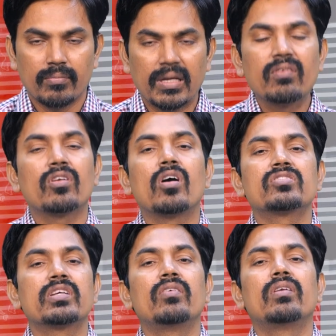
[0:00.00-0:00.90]
మనం
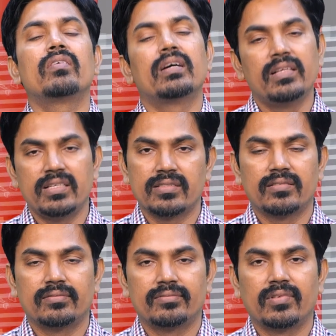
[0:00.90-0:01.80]
రాంగ్ సైడ్ ఉన్నాం అది
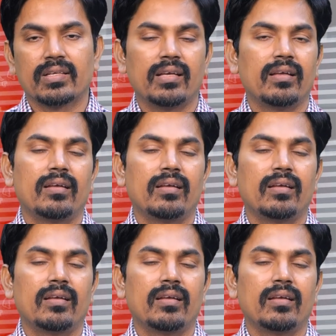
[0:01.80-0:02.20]
నిజం ఓకే